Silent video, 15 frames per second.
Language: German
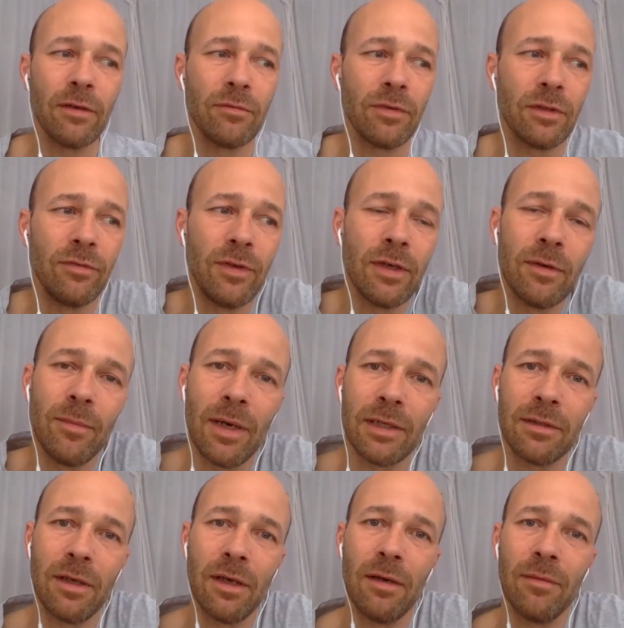Und was wir
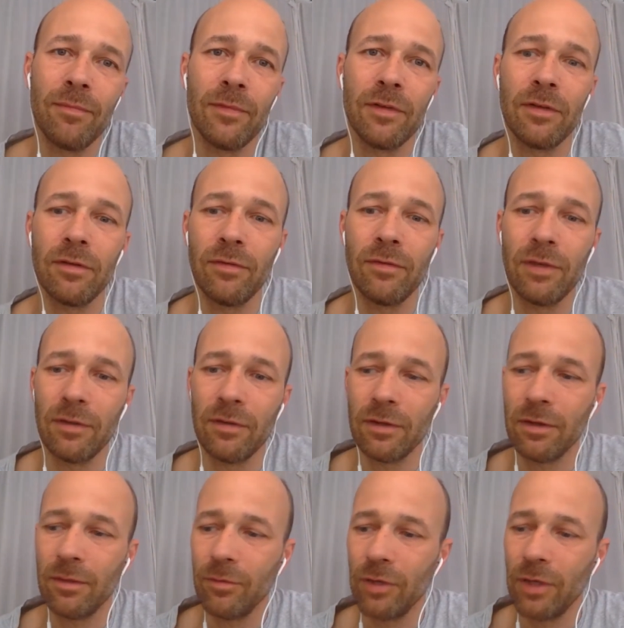gemacht haben, ist, dass wir
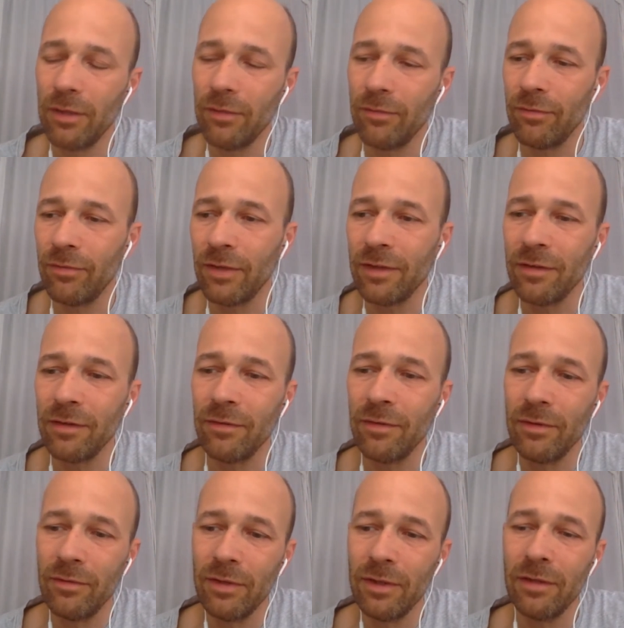gesagt haben, okay, was ist,
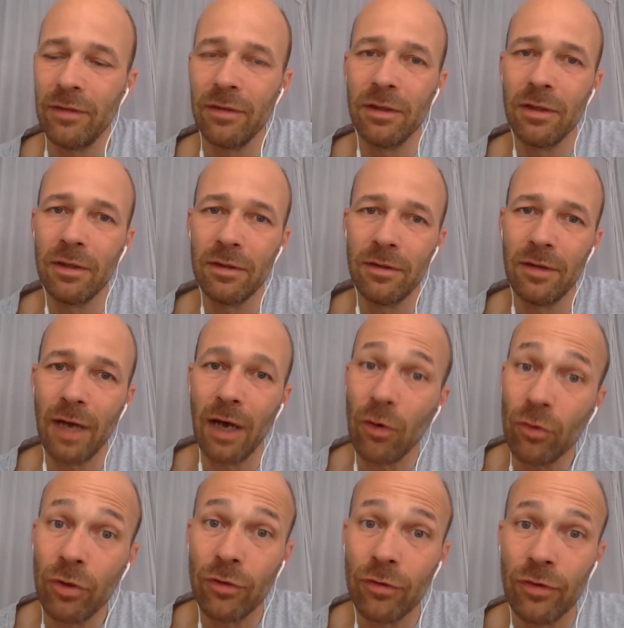wenn wir diese, diese
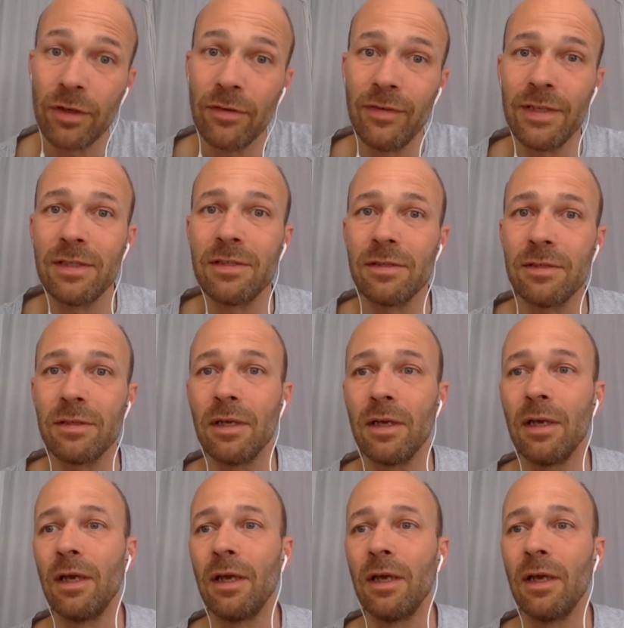Audiofrequenzen